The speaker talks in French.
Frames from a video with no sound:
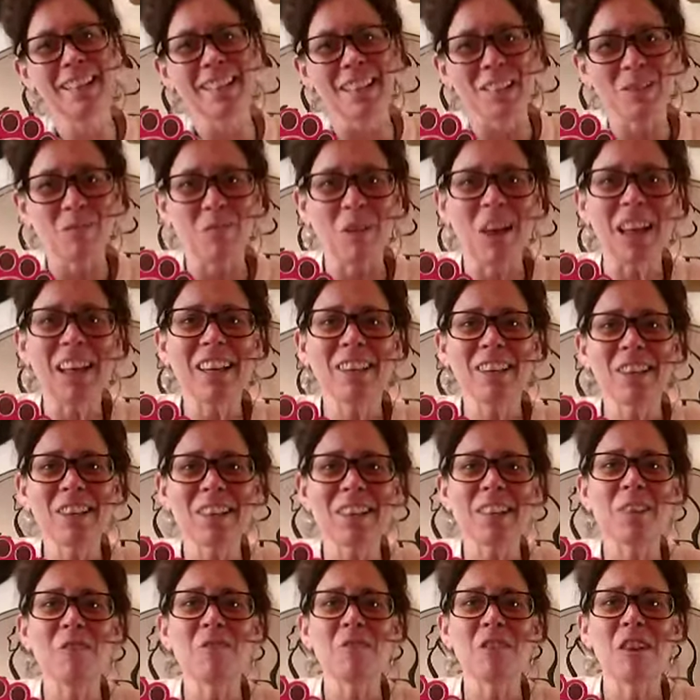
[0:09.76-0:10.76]
j'espère que
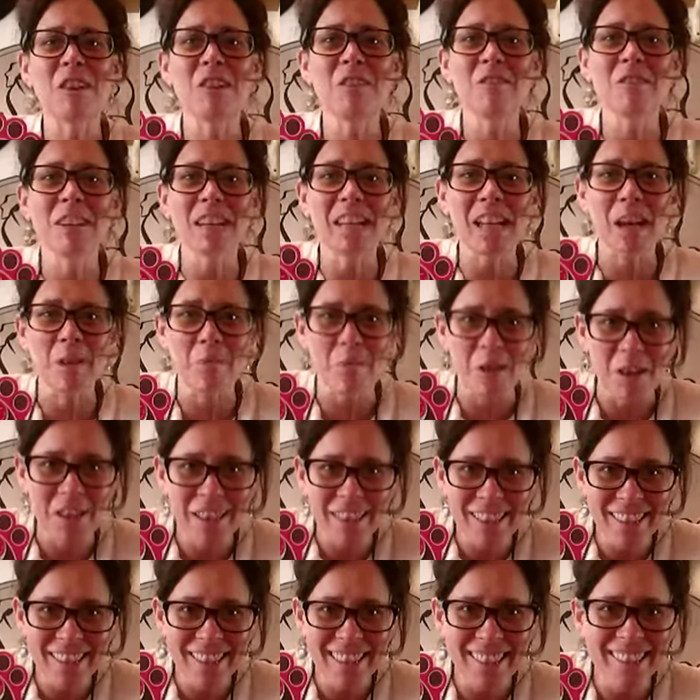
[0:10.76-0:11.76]
cette fois-là, on va être la bonne.
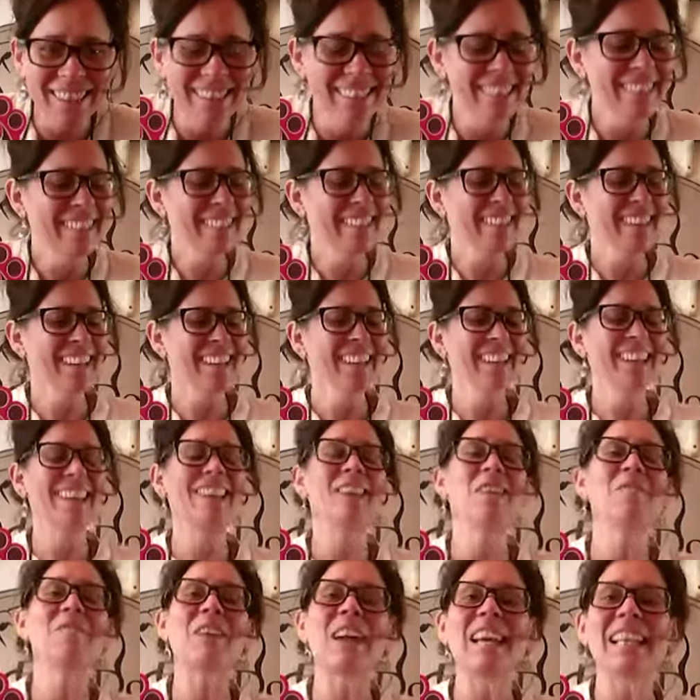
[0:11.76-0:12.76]

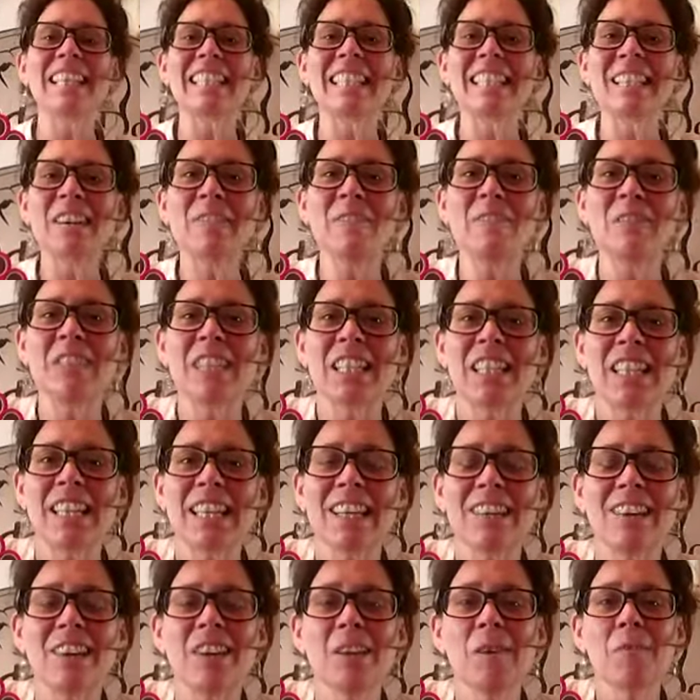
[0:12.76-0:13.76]
Le principe, c'est
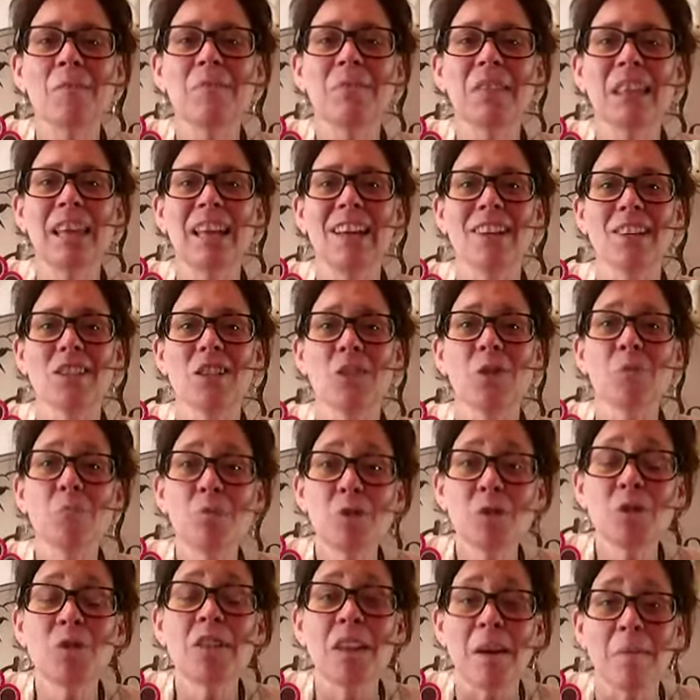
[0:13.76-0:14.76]
que euh, j'ai eu
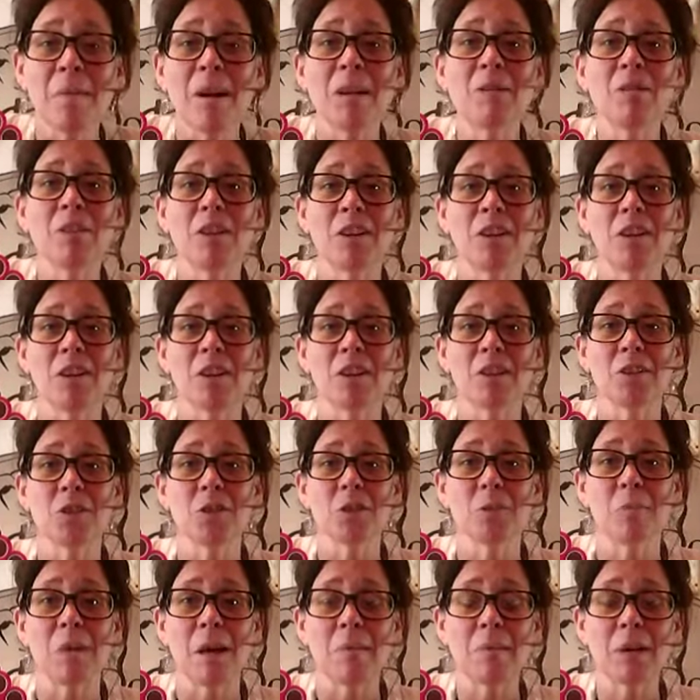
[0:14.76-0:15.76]
beaucoup de demandes
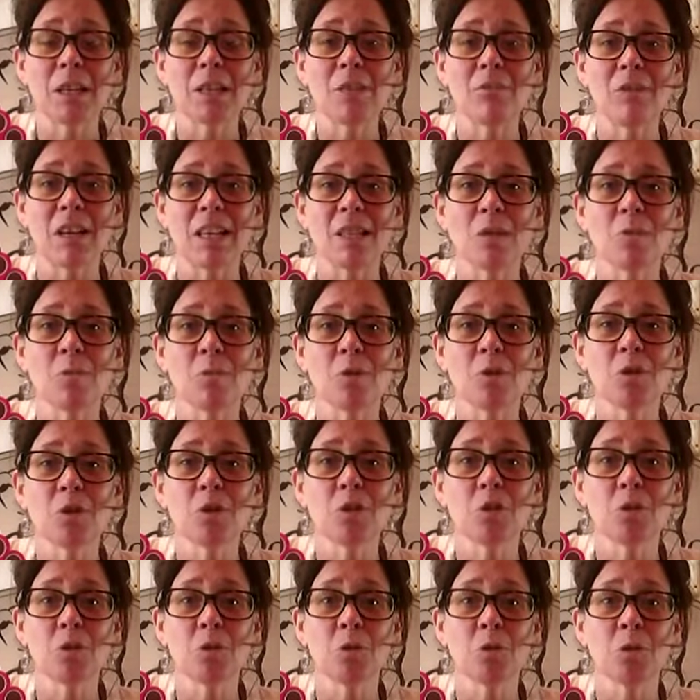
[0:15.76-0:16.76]
sur ma page Facebook
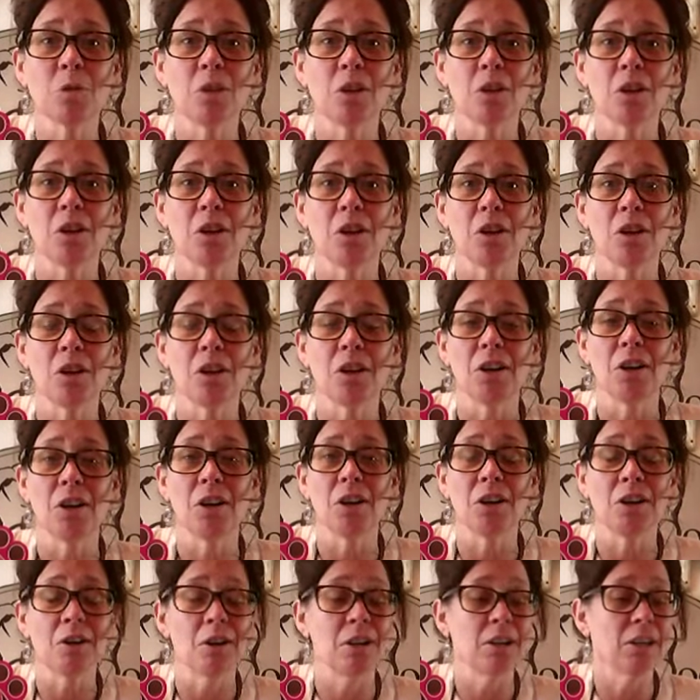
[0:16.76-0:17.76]
sur
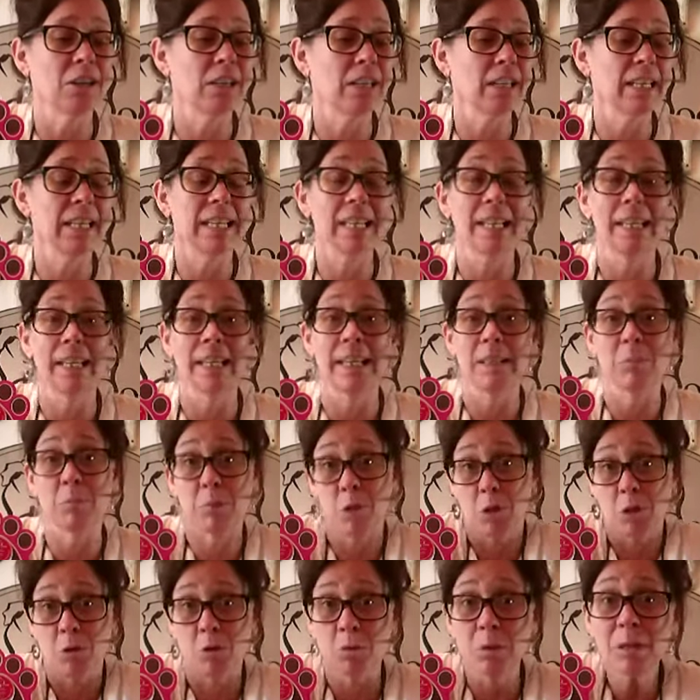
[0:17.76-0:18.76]
les
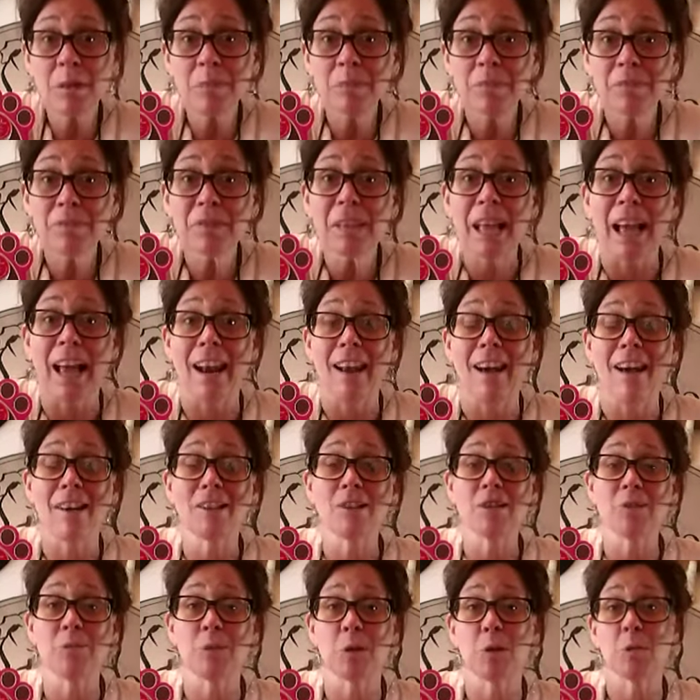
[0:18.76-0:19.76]
produits.
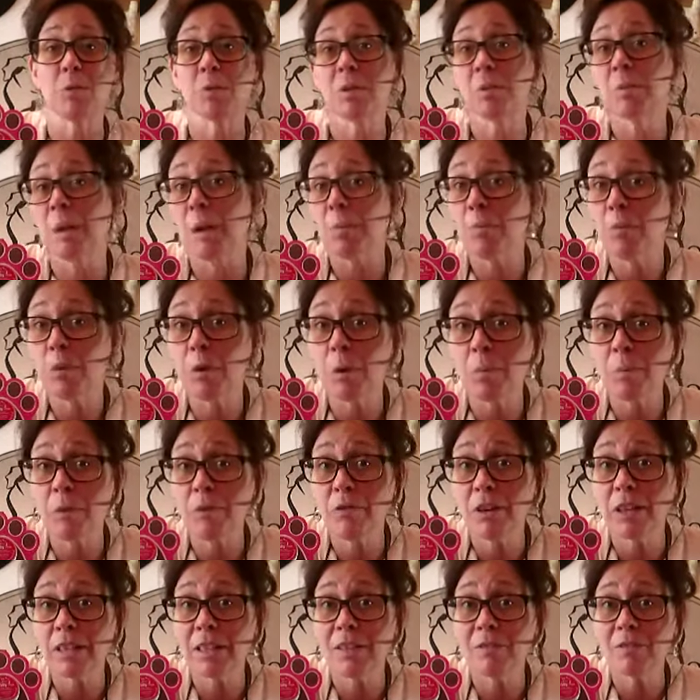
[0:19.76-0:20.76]
Alors, je me suis dit, ben, pourquoi pas
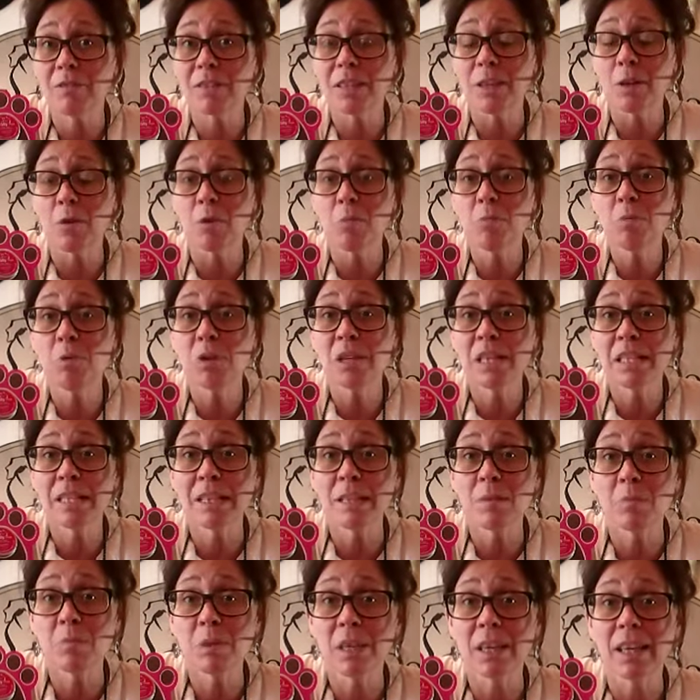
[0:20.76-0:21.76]
faire des vidéos pour les
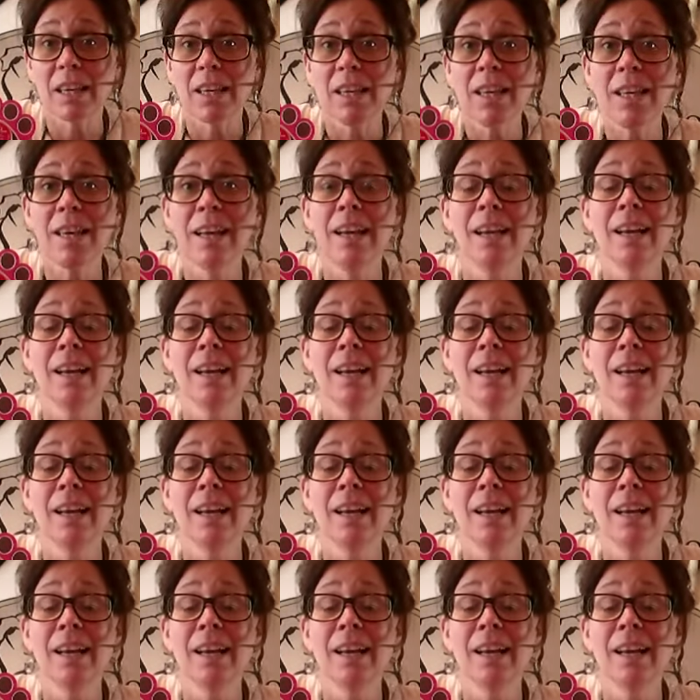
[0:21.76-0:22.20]
expliquer.